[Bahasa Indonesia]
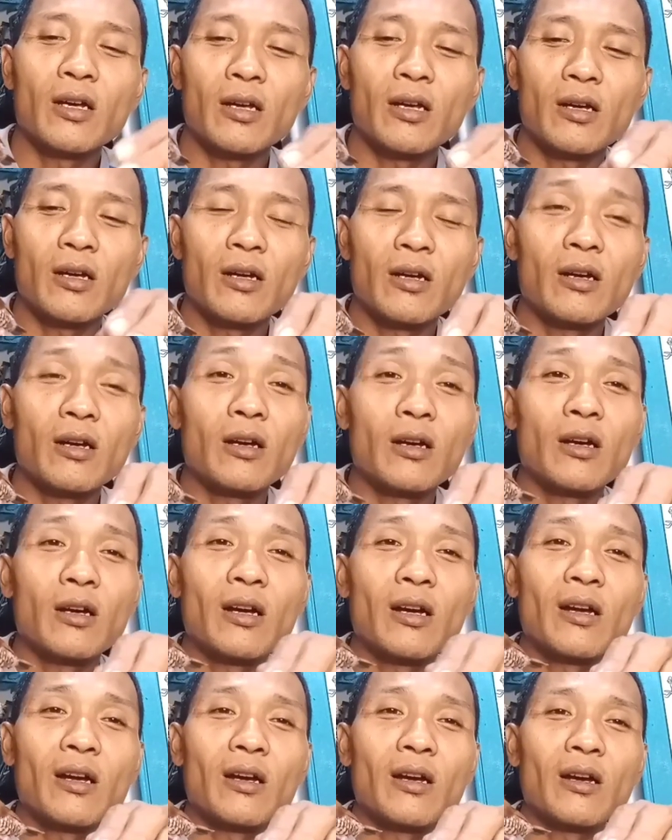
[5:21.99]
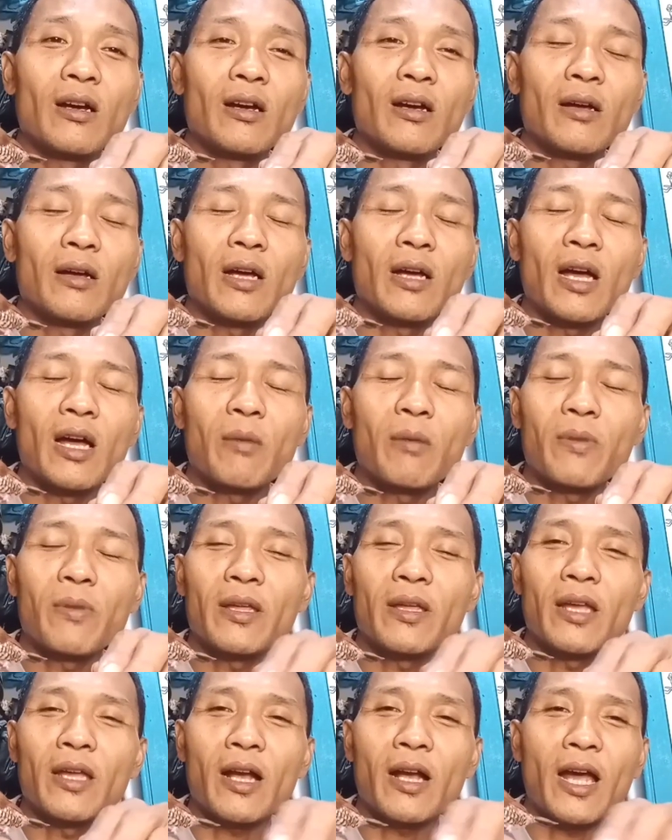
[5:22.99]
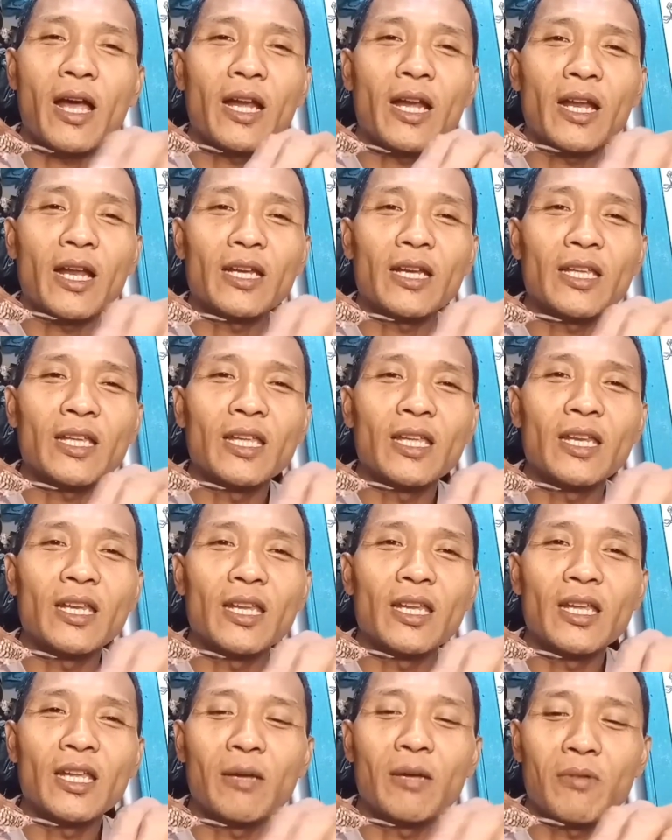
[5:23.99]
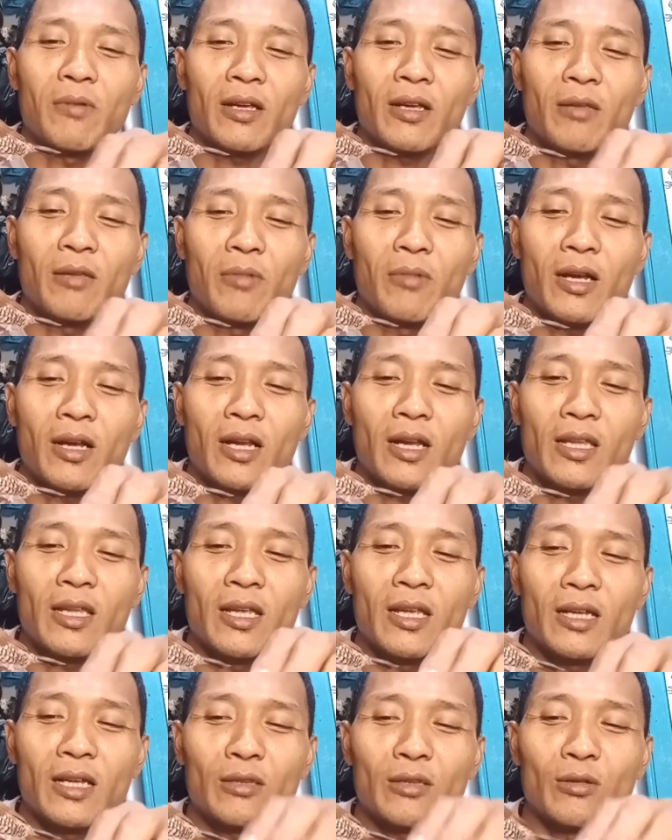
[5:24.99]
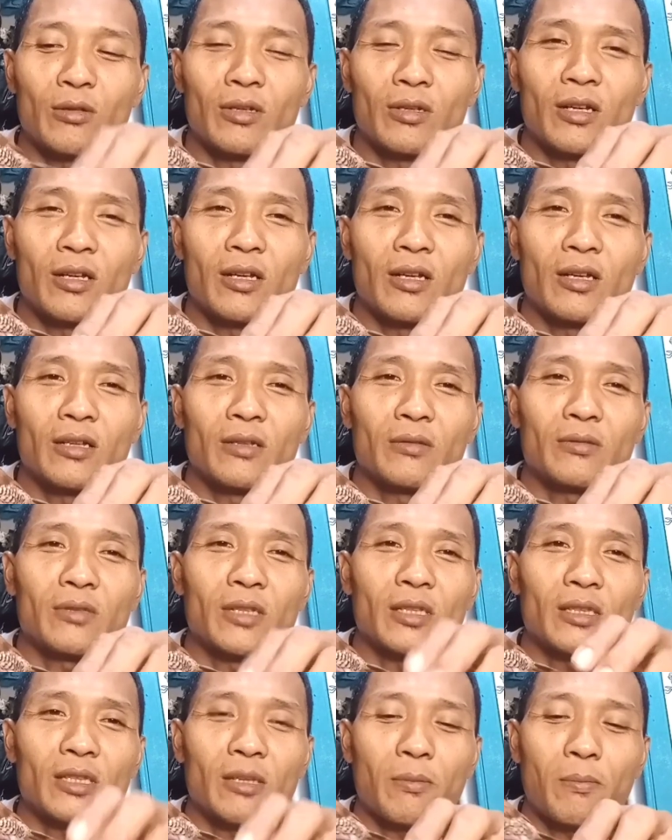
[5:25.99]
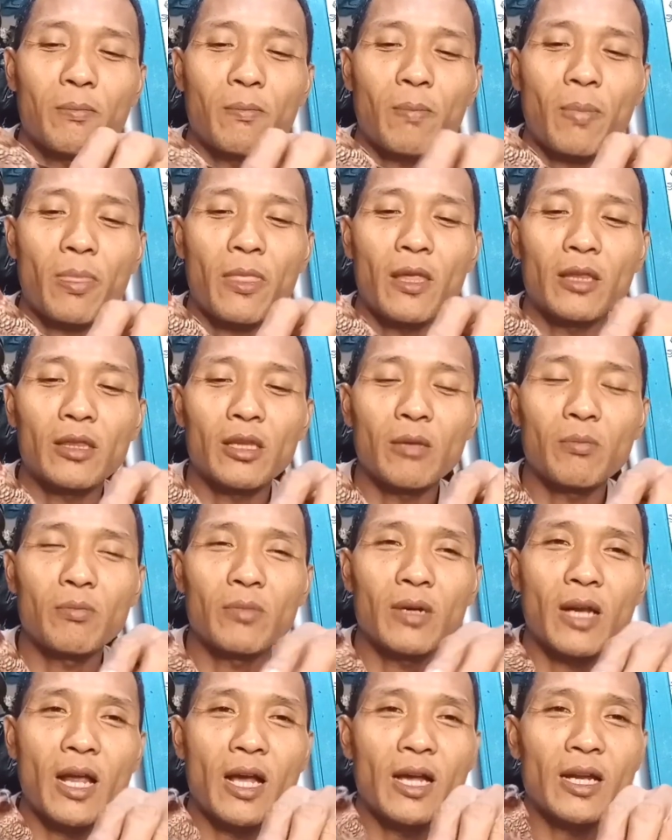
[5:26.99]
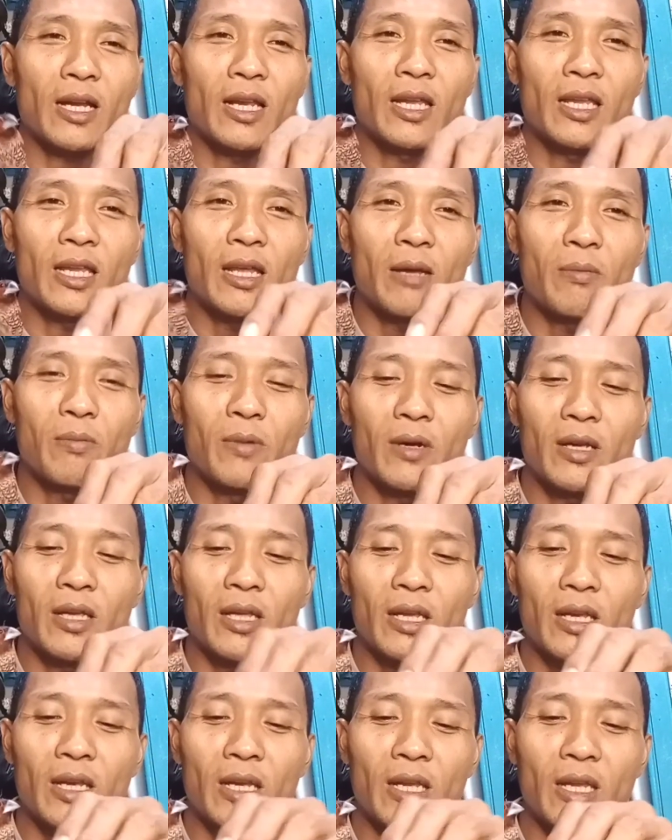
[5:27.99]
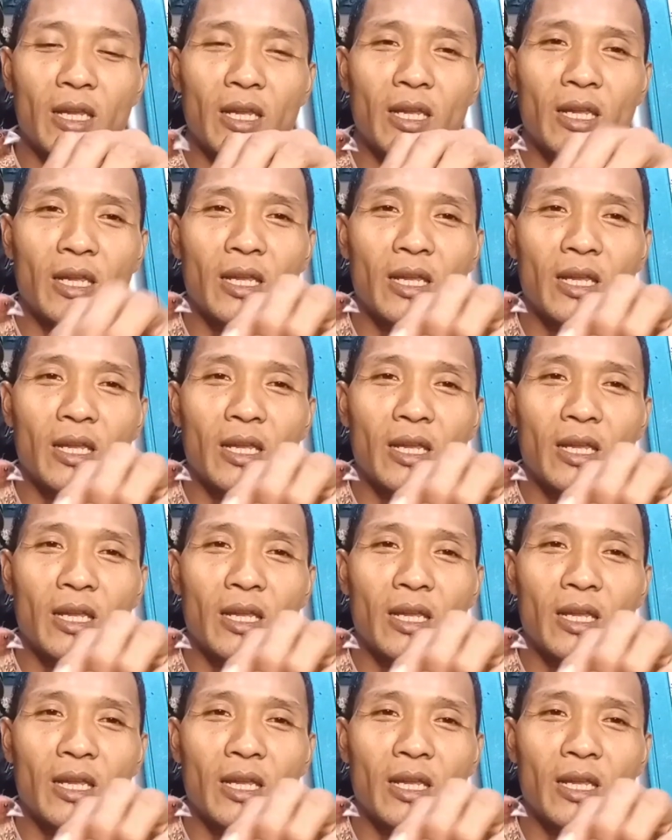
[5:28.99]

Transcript: eh, apa ya kanan kiri ya apa gimana ya itu eh, tetap tetap nangkringnya begini